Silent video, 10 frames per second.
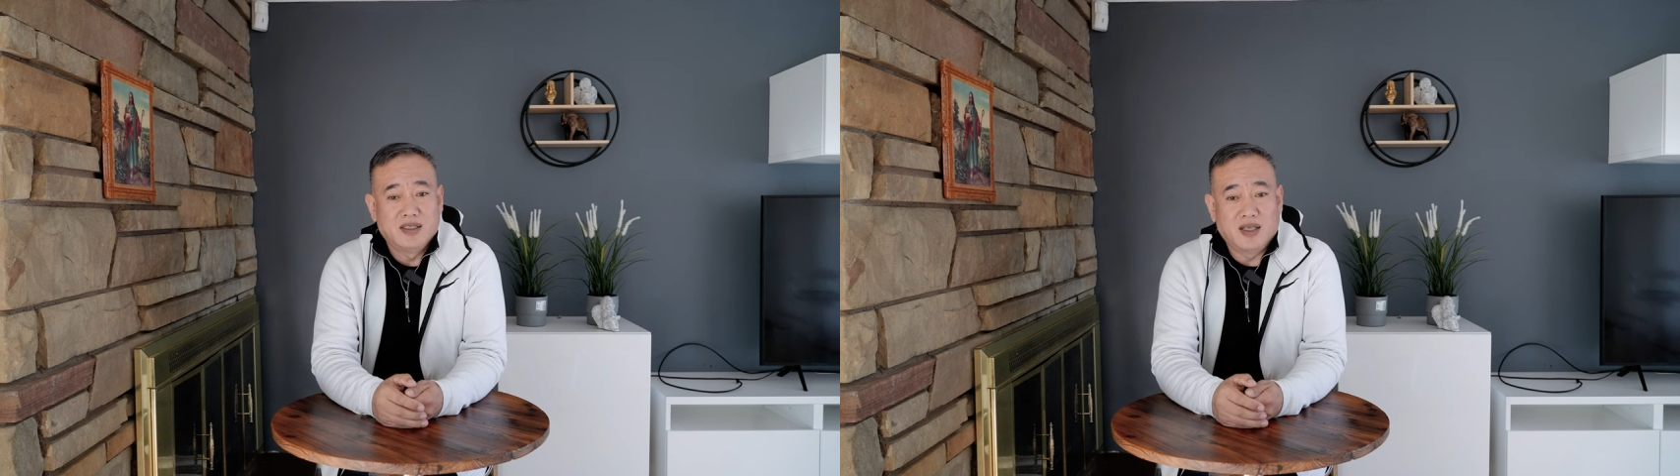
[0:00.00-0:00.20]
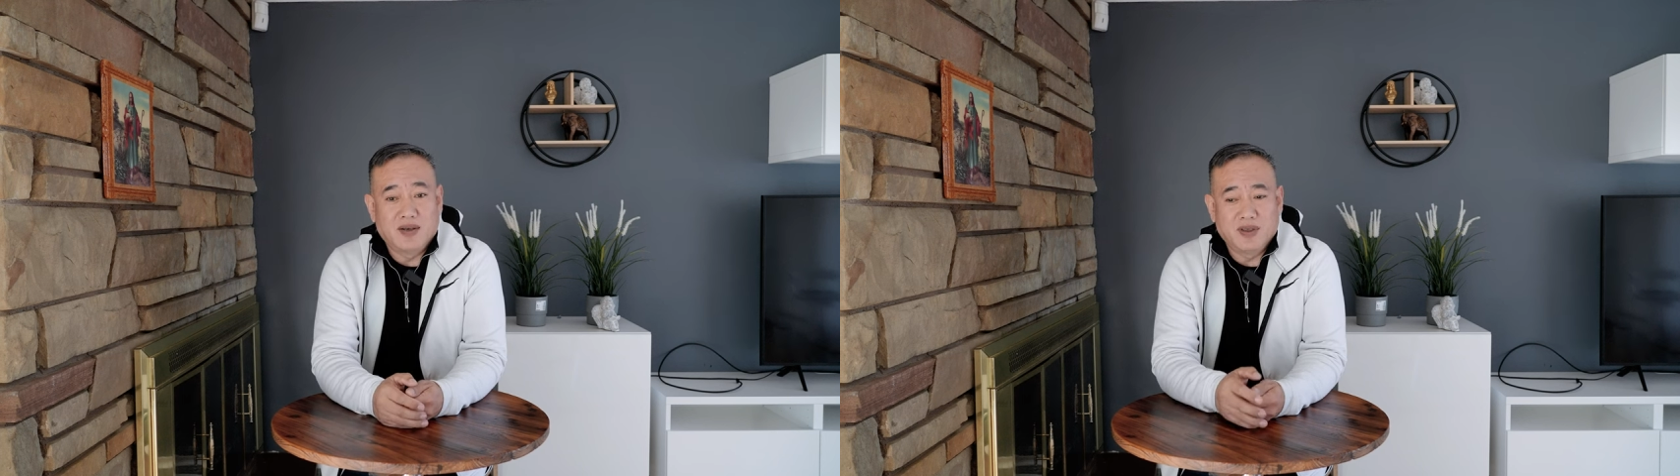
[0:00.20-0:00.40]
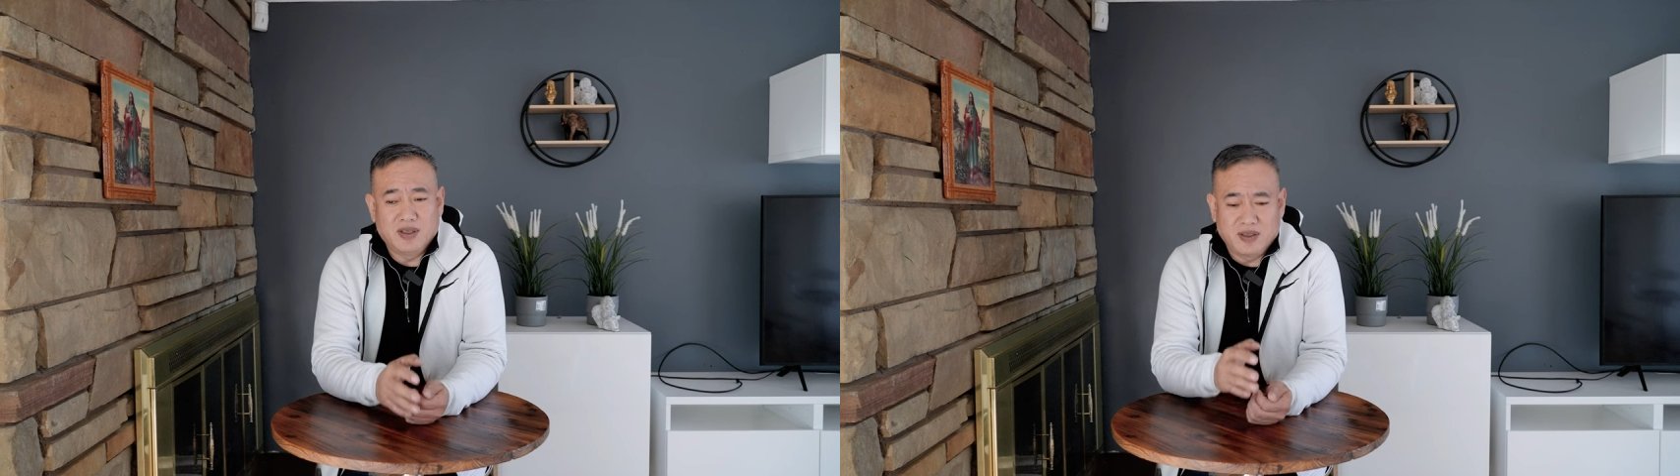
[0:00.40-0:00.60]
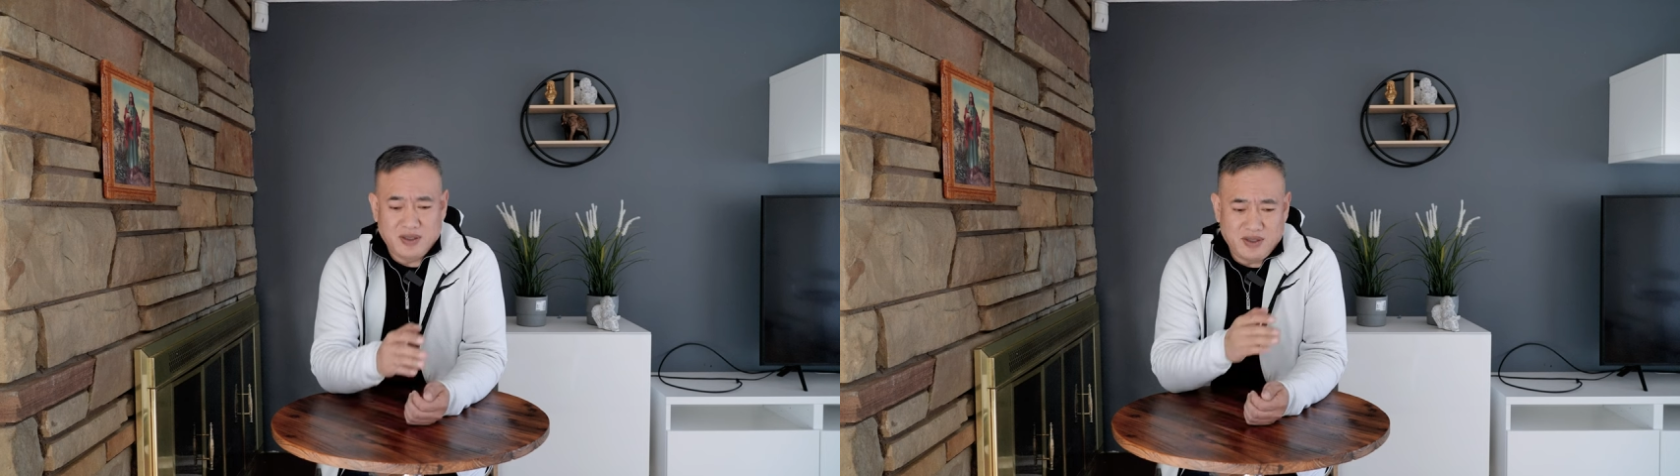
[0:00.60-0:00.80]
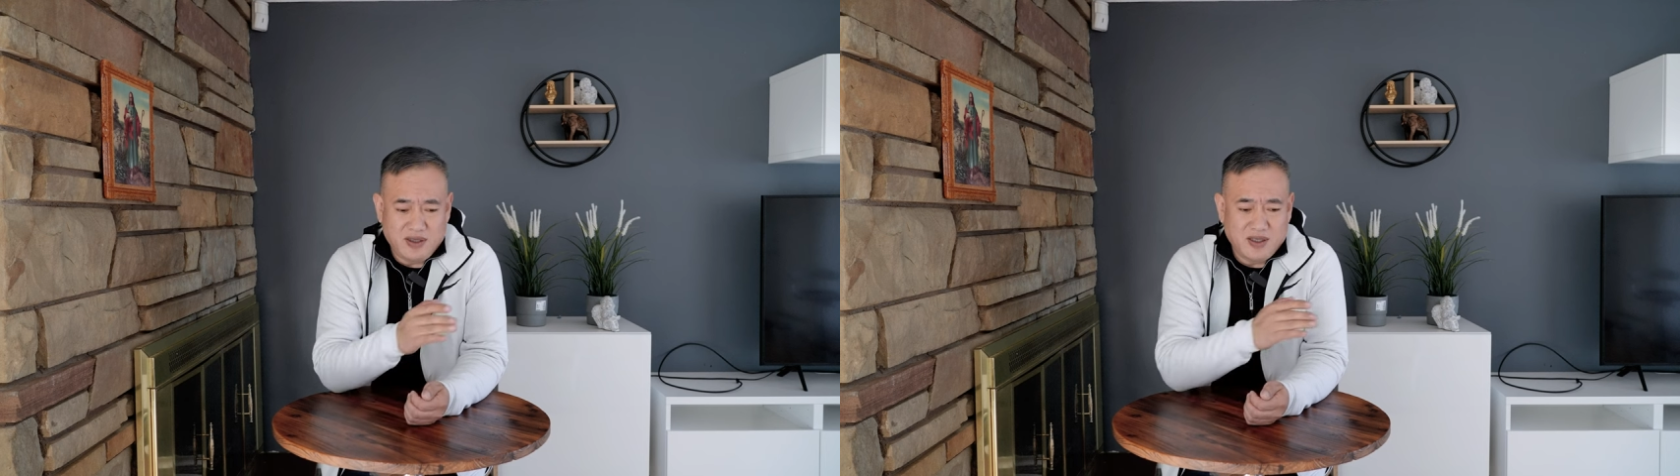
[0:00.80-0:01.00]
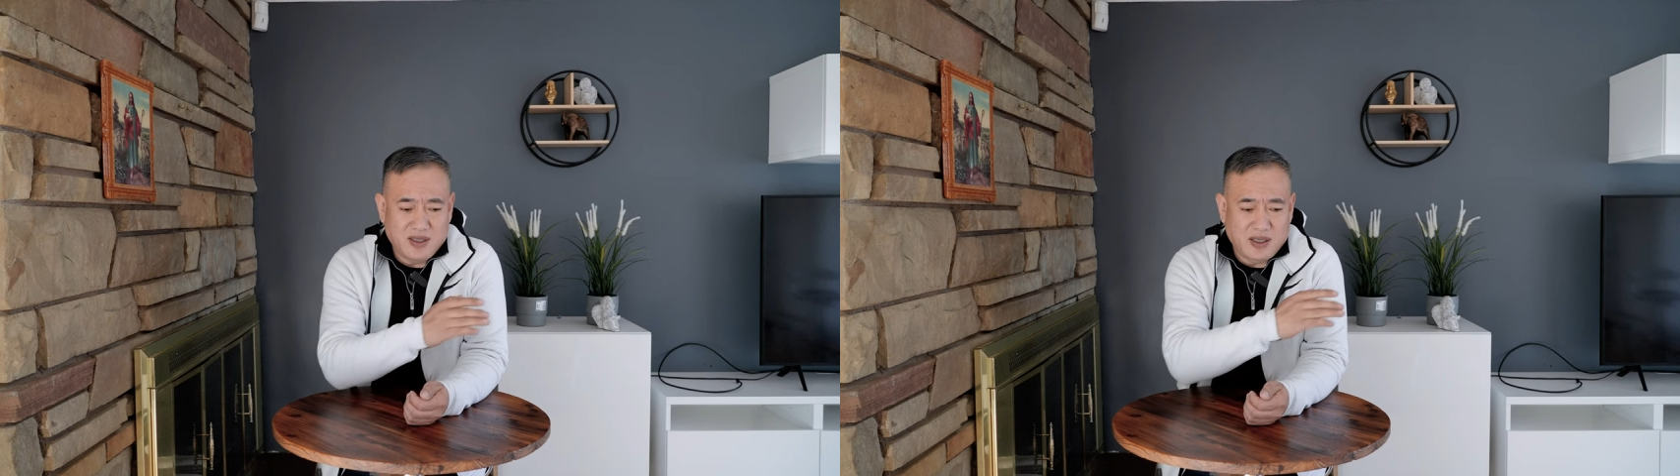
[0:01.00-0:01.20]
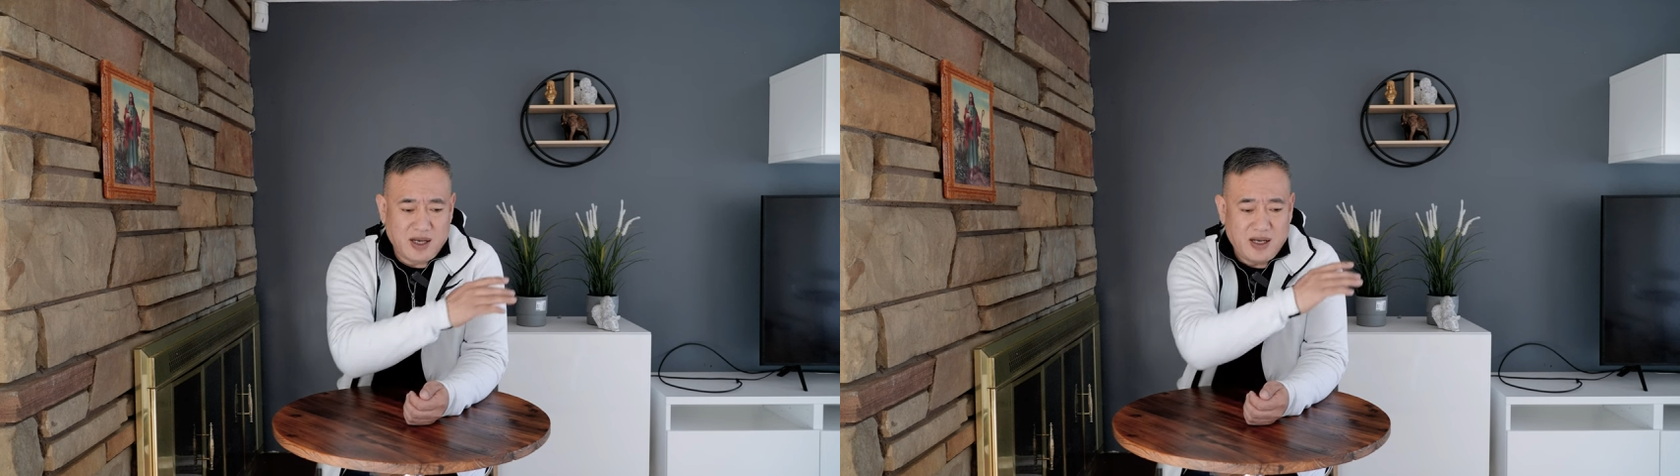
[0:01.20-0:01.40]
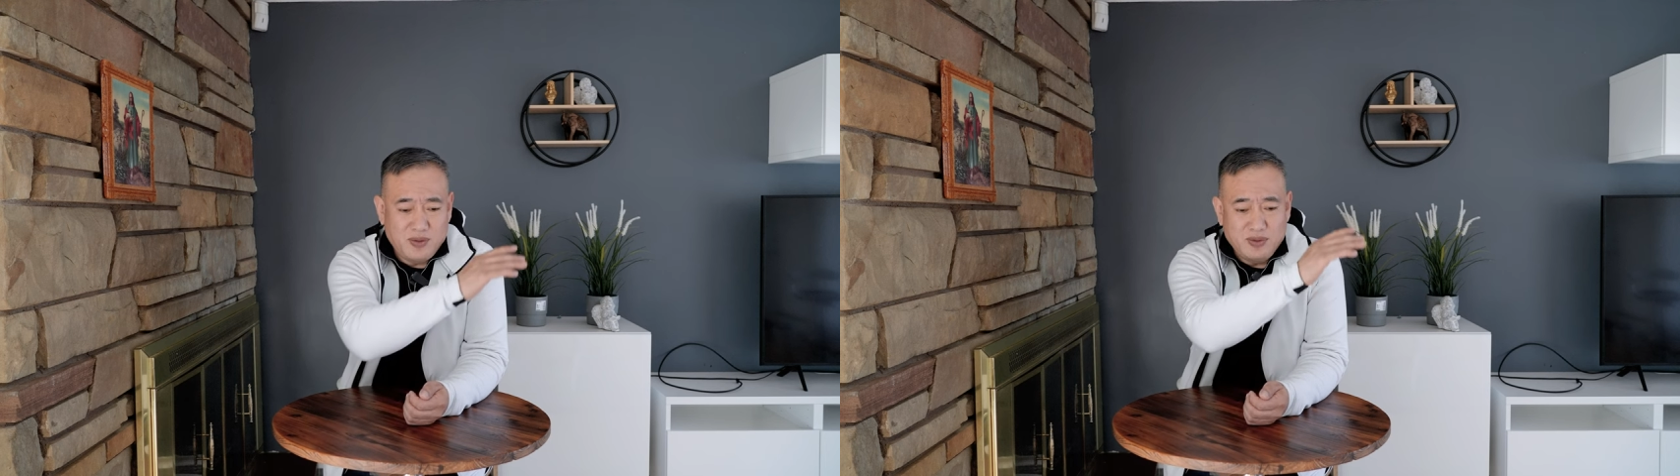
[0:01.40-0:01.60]
然后这车呢
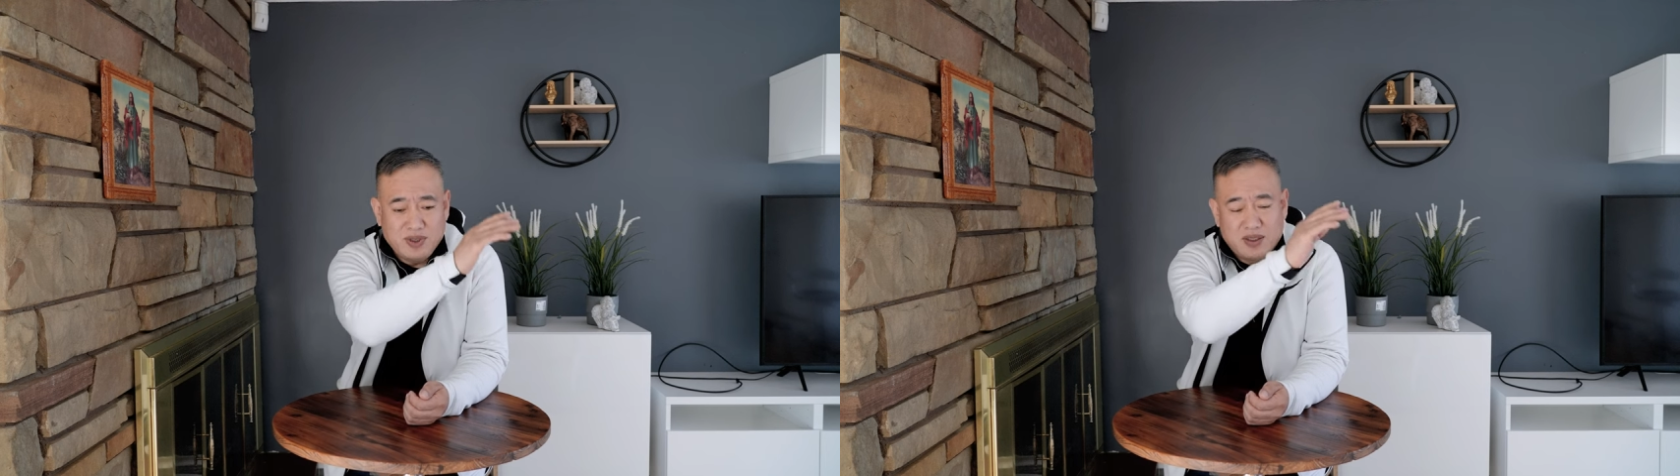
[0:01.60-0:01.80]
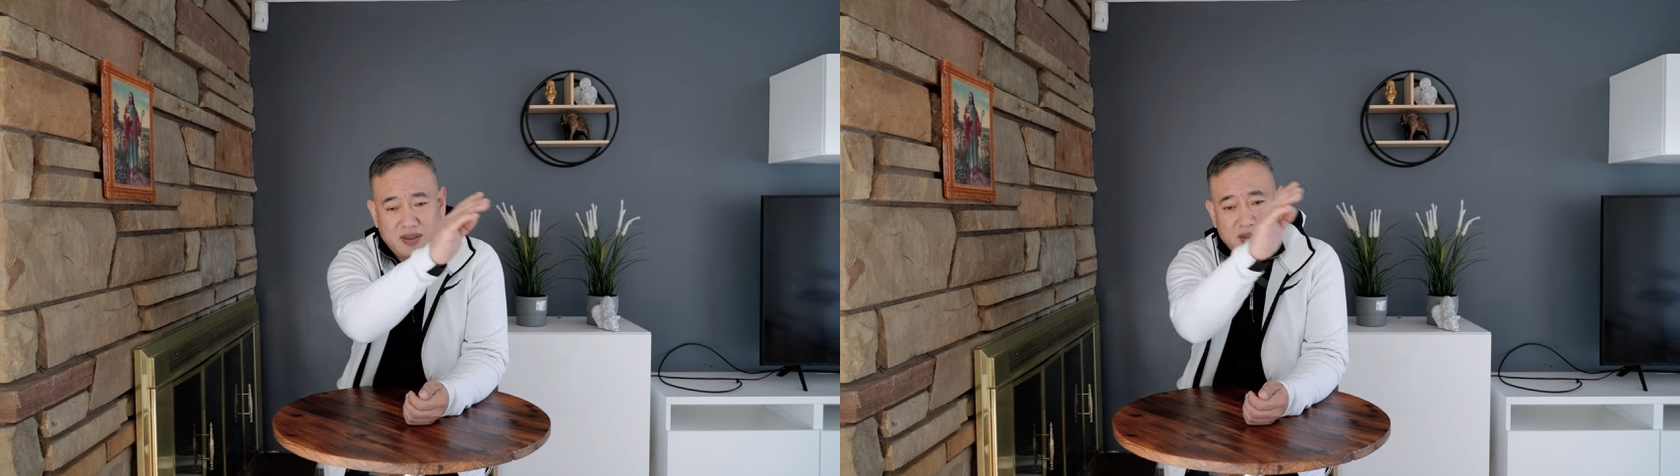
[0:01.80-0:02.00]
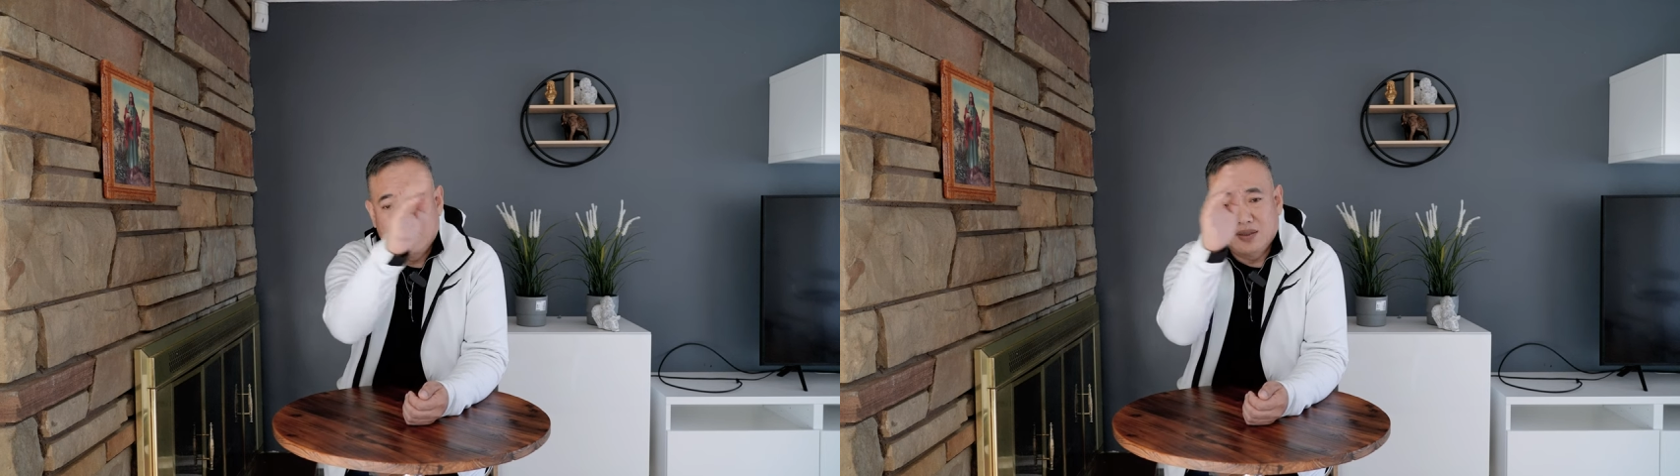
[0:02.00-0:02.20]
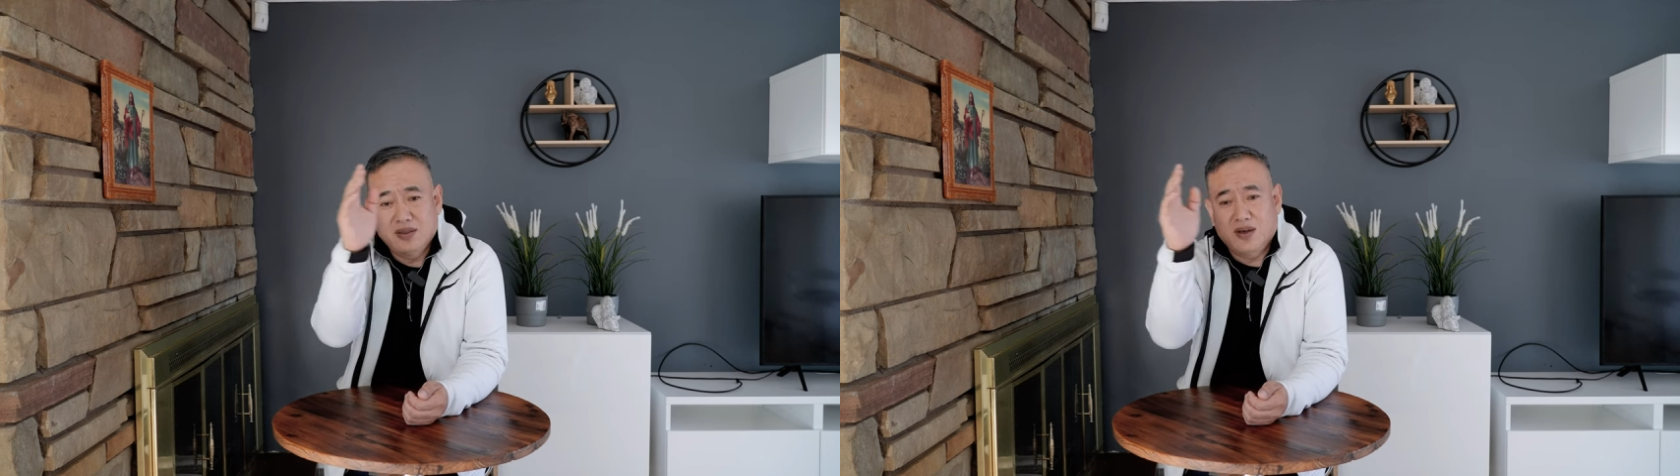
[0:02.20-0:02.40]
开出城市，